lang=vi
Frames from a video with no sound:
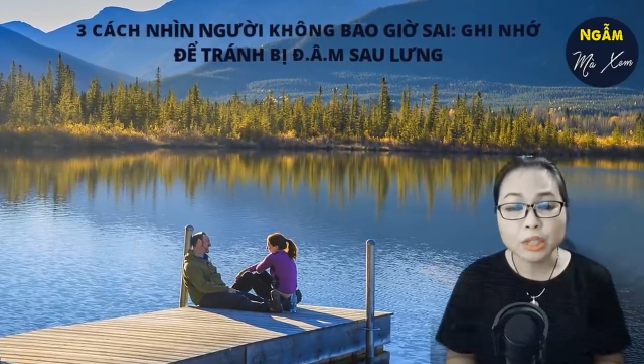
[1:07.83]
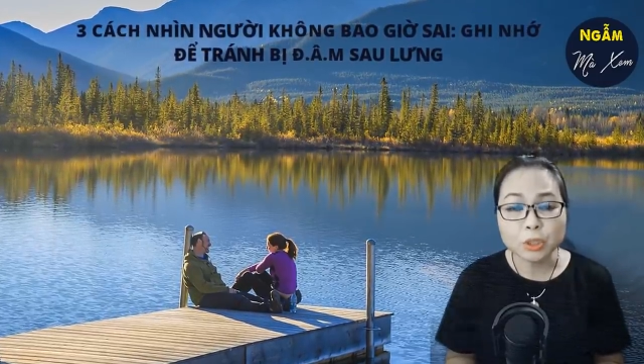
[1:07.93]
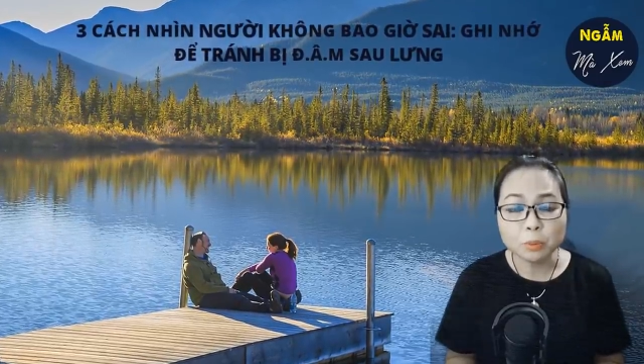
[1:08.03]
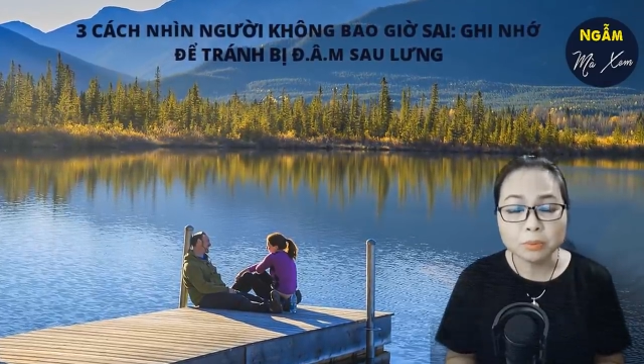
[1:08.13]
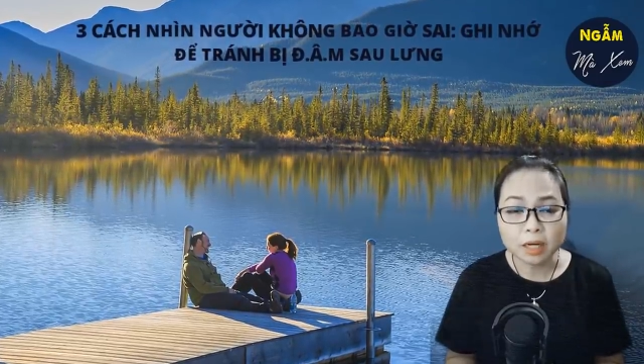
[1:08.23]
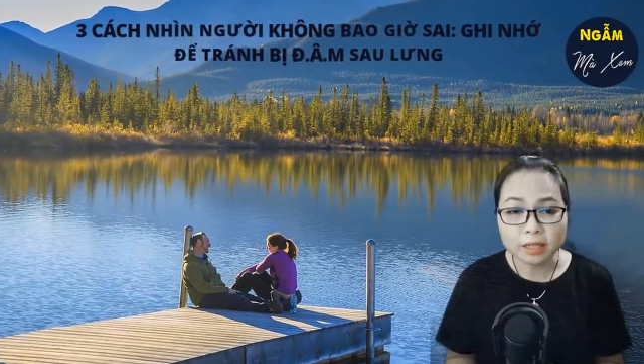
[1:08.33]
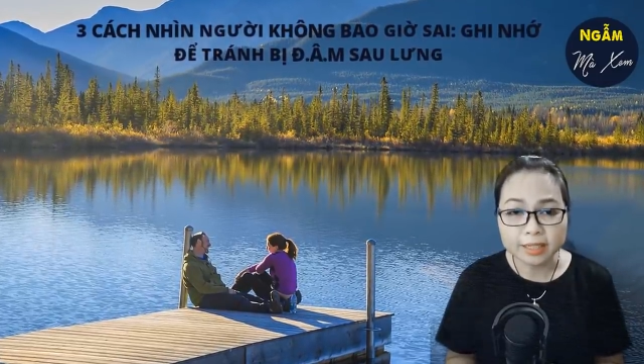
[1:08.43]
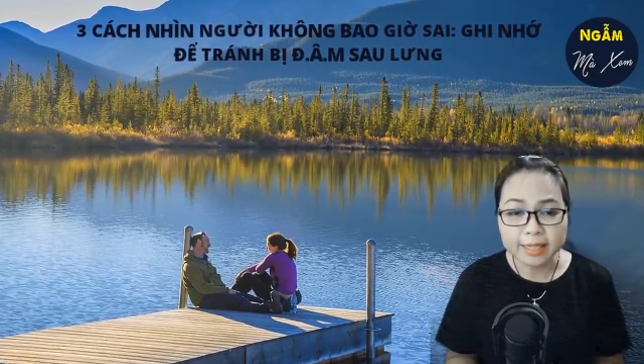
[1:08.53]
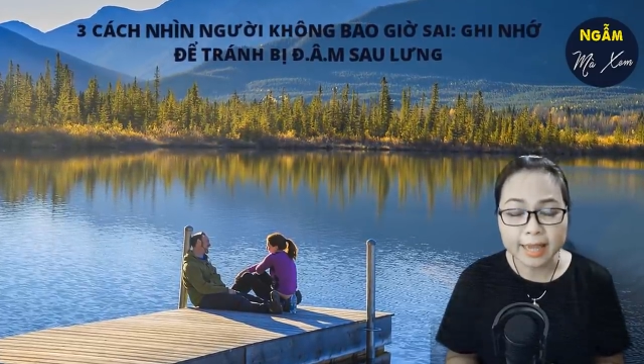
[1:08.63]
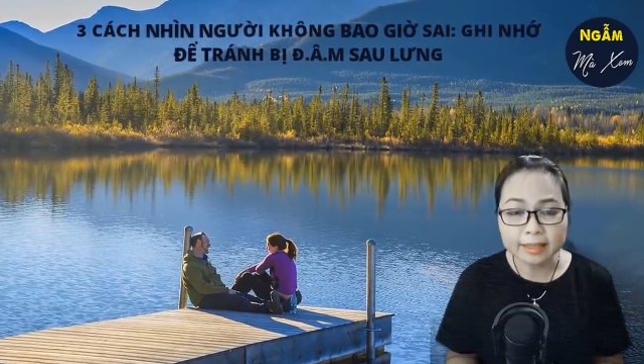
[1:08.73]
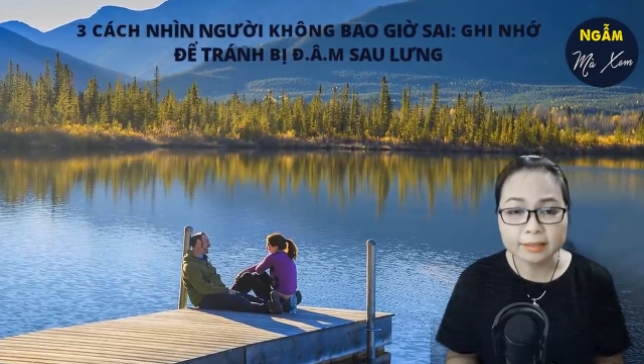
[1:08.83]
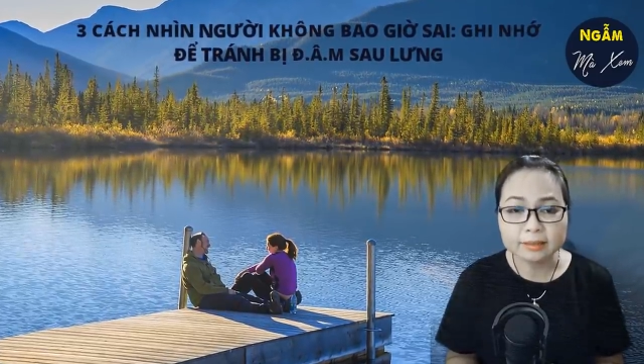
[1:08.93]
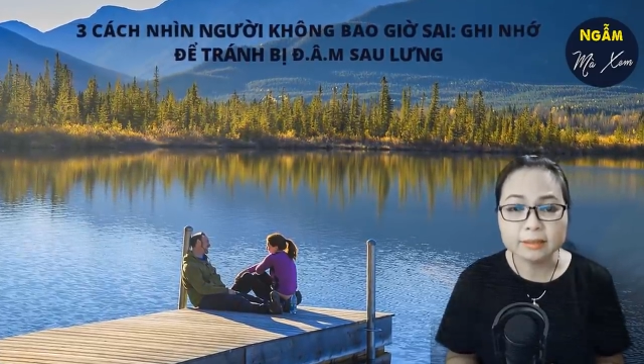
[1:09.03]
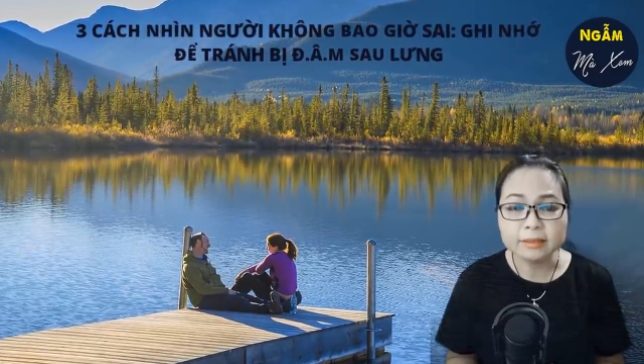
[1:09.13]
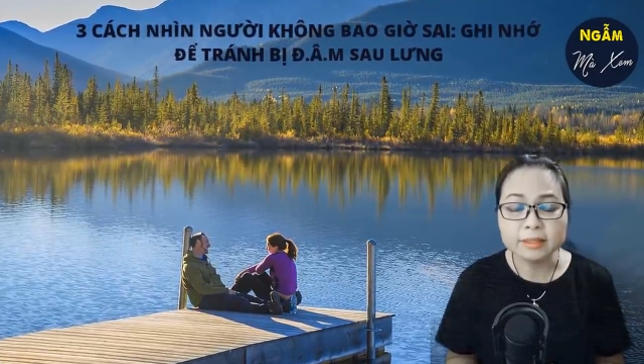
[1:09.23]
dùng thời gian
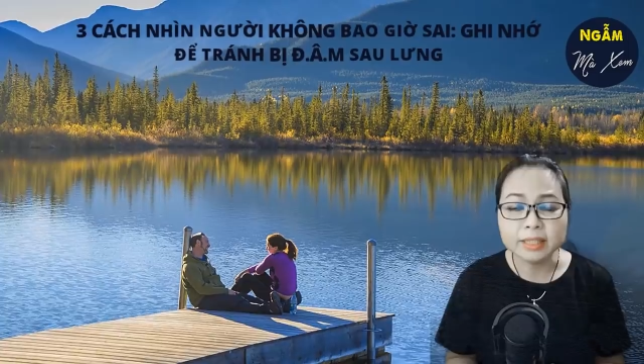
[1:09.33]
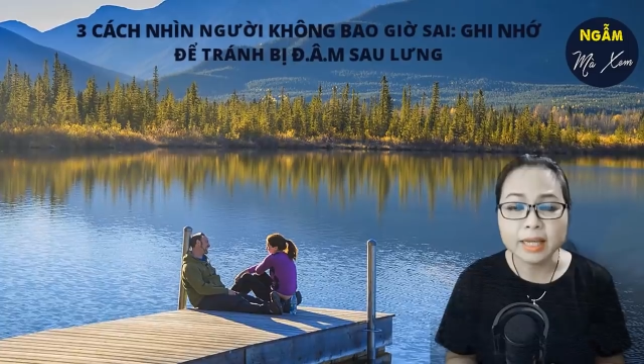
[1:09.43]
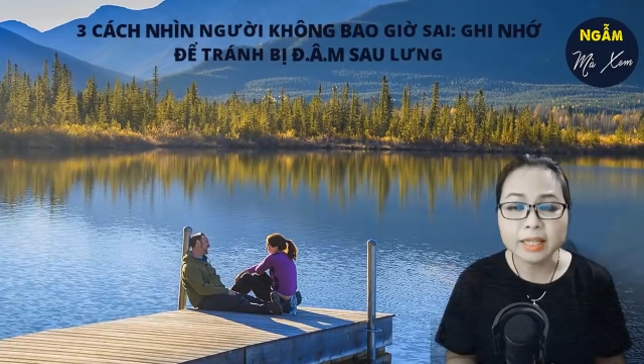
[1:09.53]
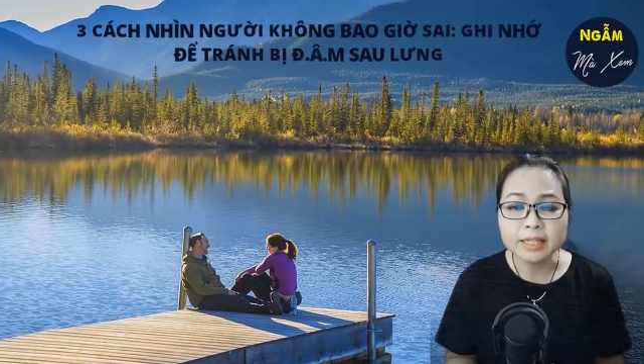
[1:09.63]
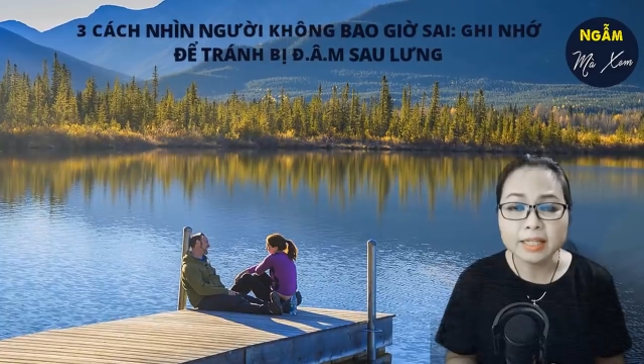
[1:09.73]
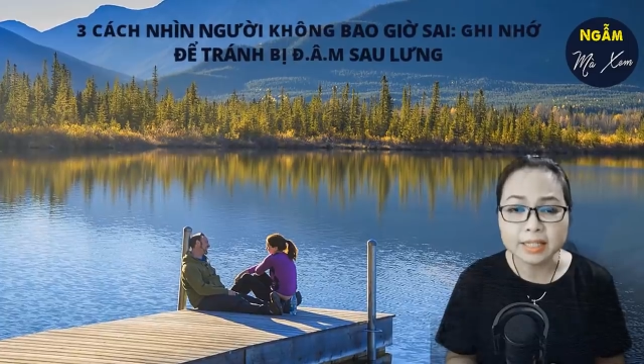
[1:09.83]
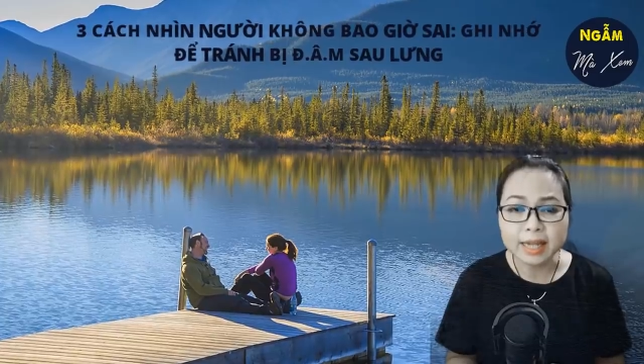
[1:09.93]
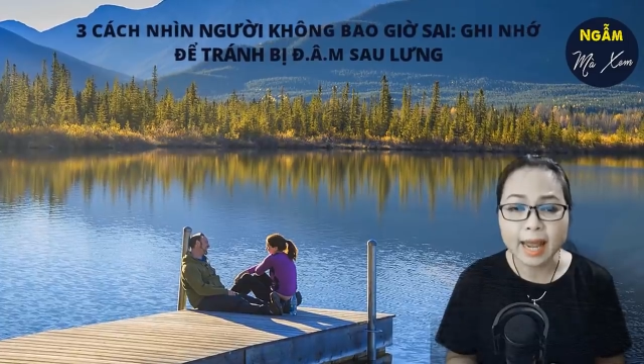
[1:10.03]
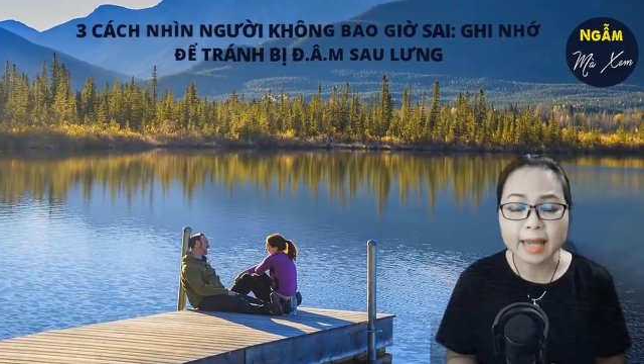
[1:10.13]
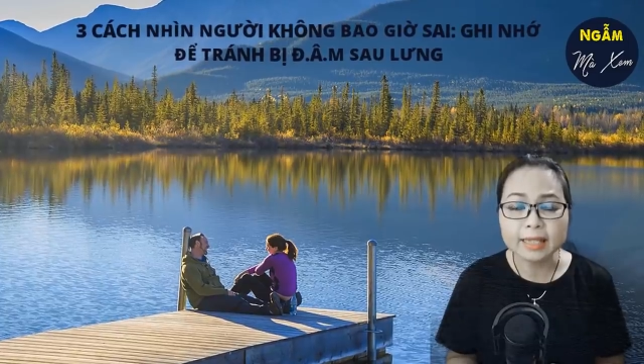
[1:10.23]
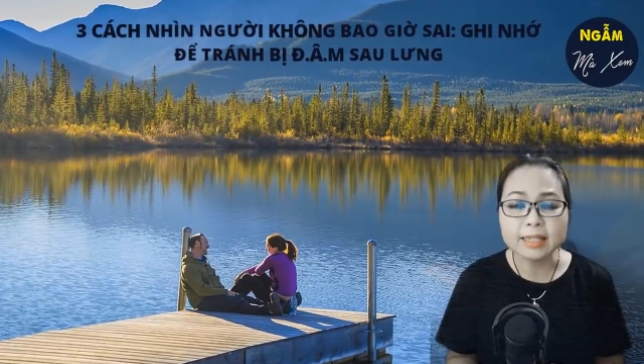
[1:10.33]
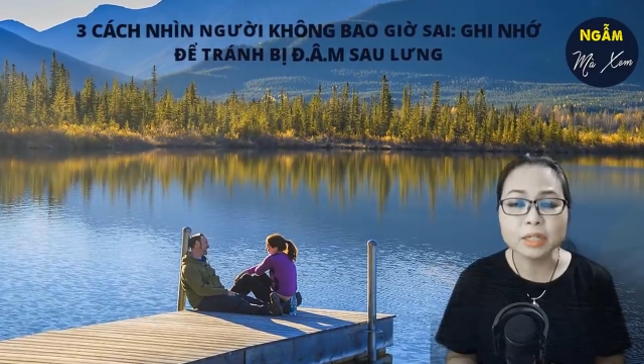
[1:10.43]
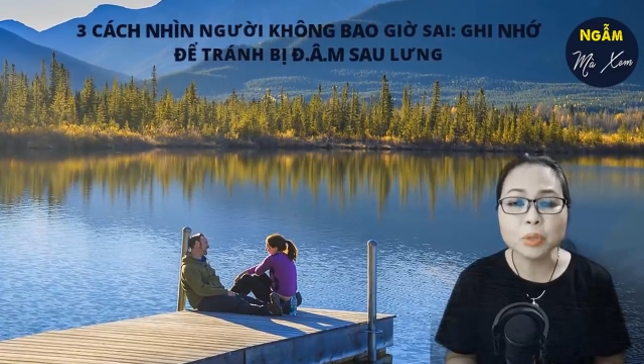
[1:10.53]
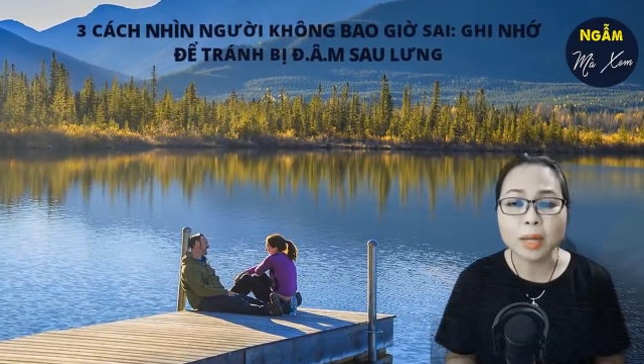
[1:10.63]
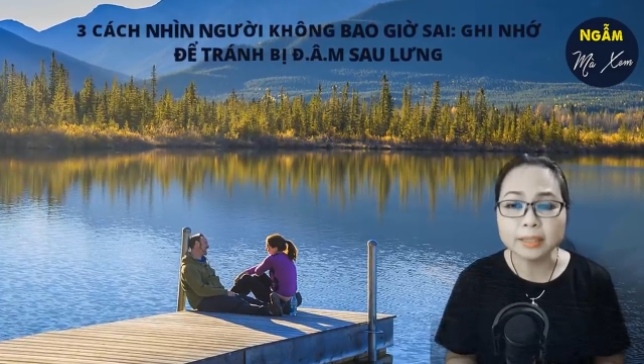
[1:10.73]
thường dễ nhìn ra
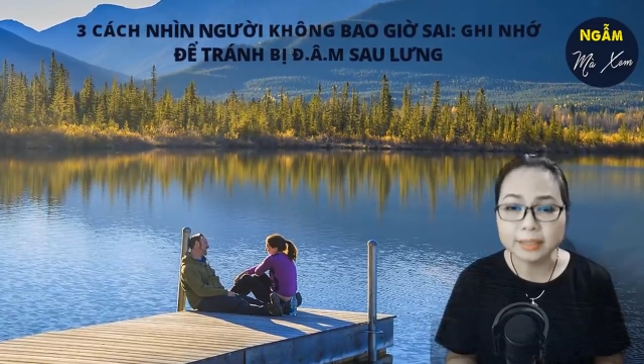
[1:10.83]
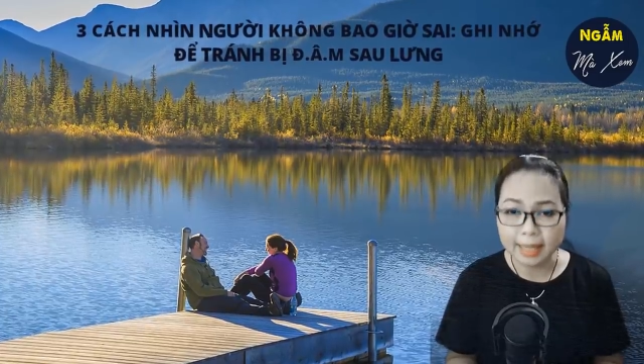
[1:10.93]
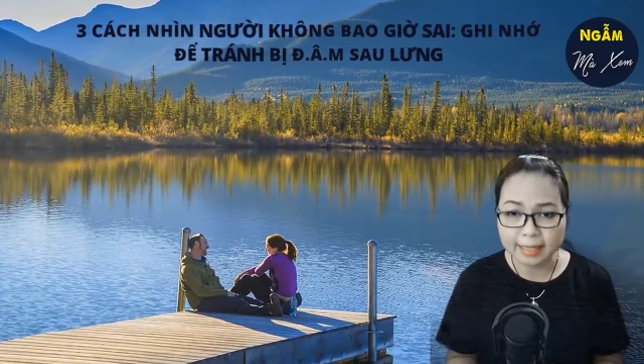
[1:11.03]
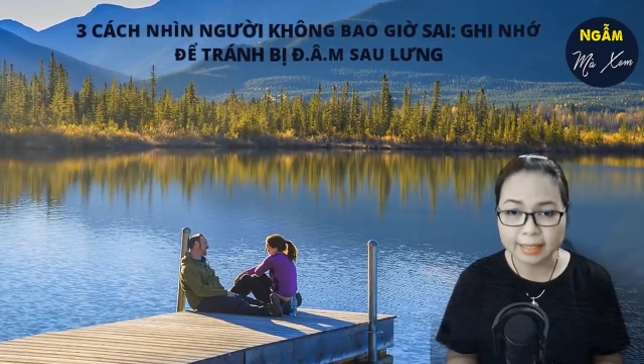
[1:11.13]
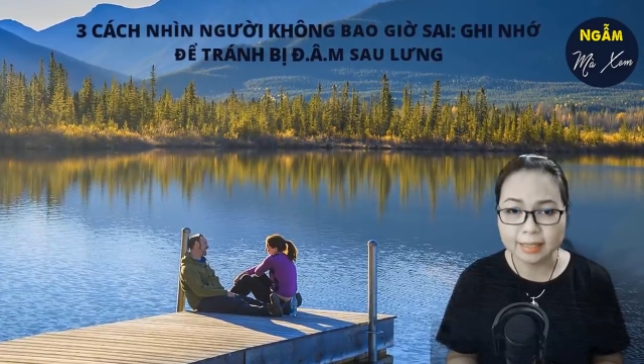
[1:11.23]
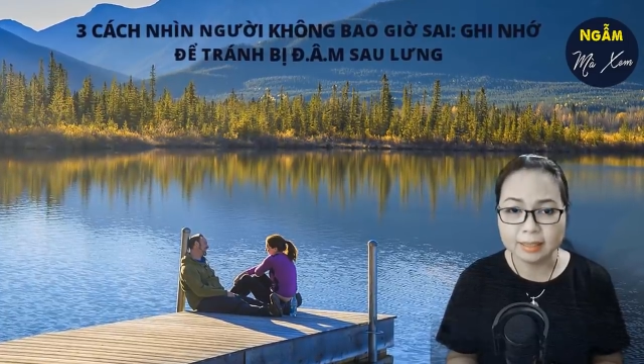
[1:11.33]
những loại người này